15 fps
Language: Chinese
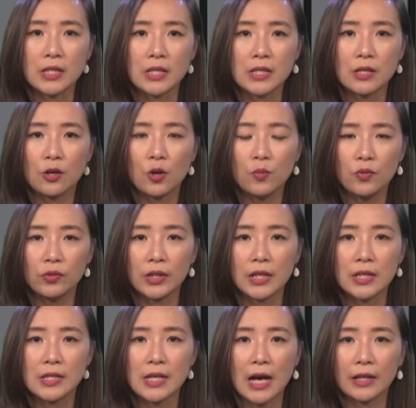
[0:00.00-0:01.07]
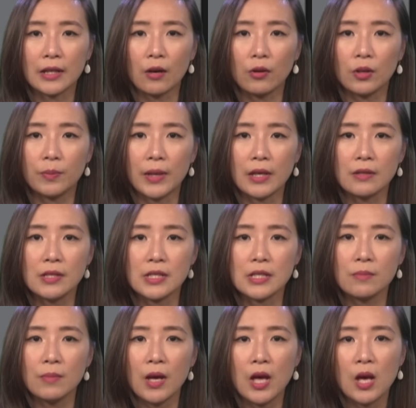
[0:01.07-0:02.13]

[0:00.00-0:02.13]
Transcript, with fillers: 级机构穆迪下调了评级。